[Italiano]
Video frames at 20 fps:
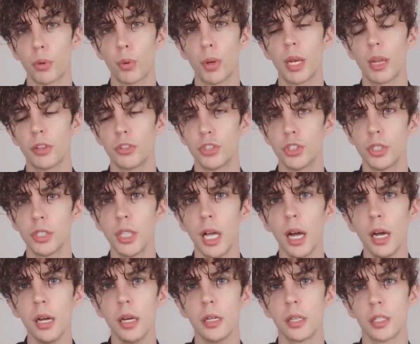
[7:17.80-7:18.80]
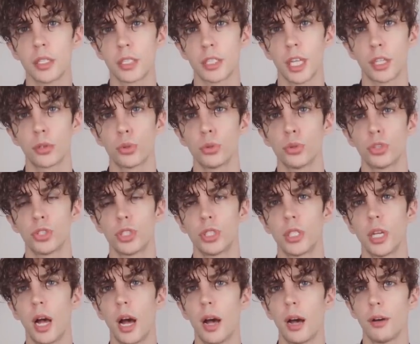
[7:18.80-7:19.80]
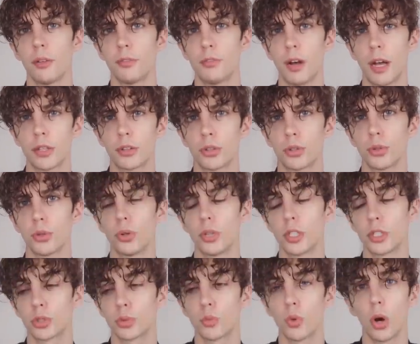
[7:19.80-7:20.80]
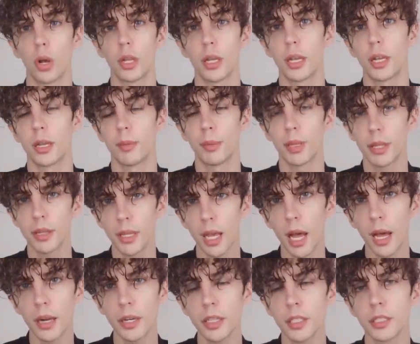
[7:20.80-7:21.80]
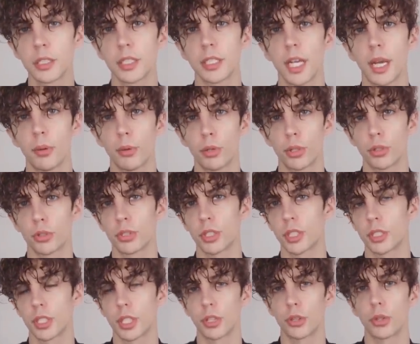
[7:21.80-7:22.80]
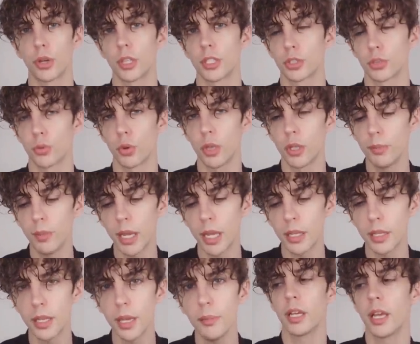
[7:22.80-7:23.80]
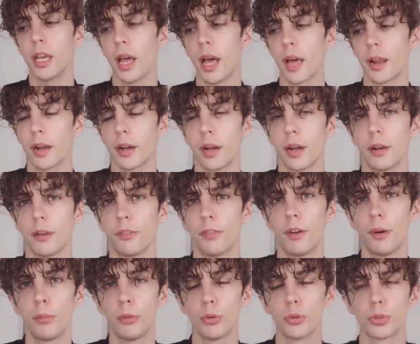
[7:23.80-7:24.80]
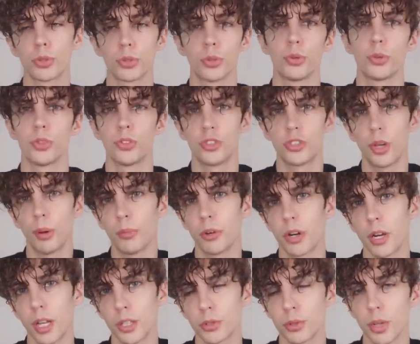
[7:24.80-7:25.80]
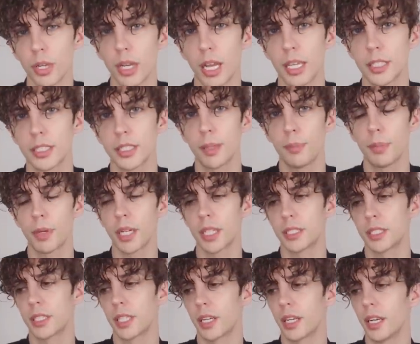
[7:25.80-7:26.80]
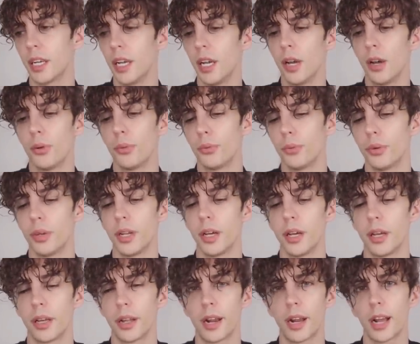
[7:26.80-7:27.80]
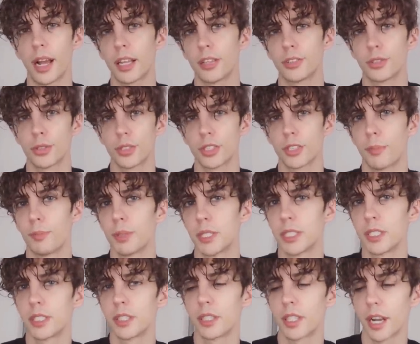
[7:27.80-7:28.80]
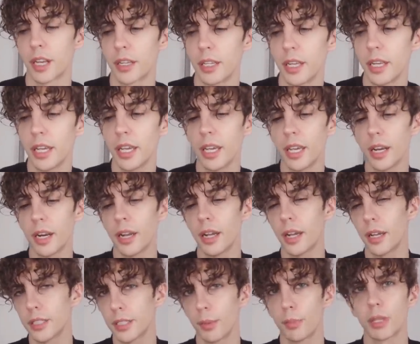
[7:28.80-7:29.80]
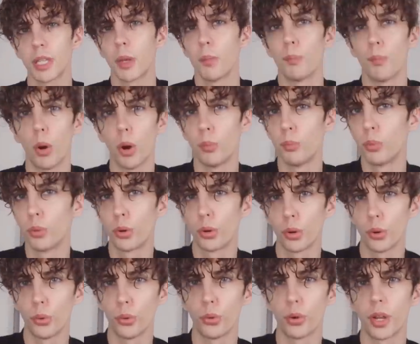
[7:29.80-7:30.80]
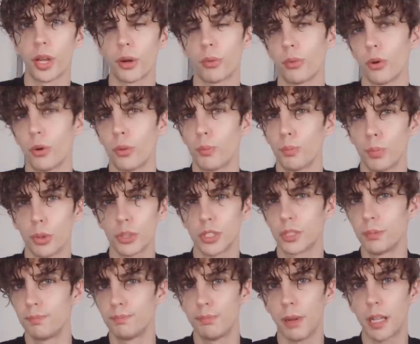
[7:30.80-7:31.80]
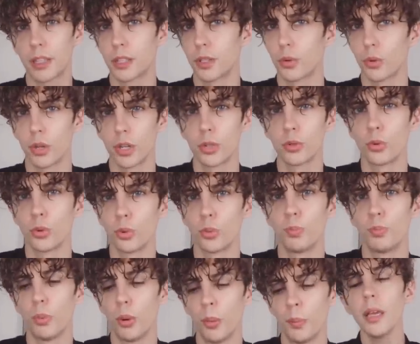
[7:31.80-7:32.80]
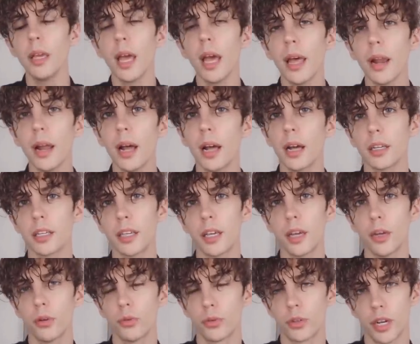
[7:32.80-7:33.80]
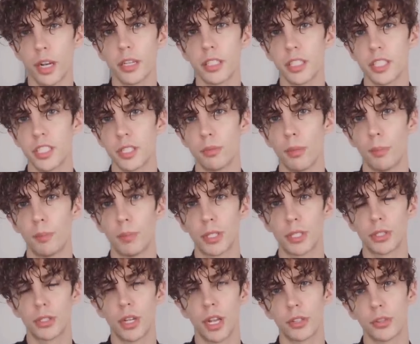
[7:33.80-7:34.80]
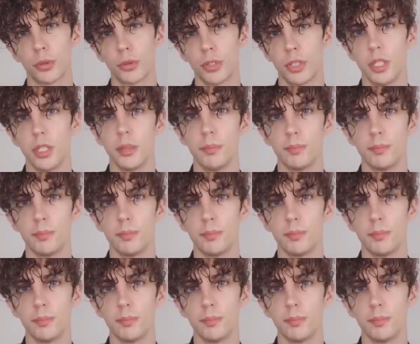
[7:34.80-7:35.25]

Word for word: in quella città eh, Satoshi ha fatto le scuole elementari in seguito si è iscritto alle scuole medie e era famoso diciamo nella sua classe per essere un ragazzo che sapesse intrattenere sapete un po' al burlone quello un po' simpatico del gruppo e era anche un grandissimo appassionato di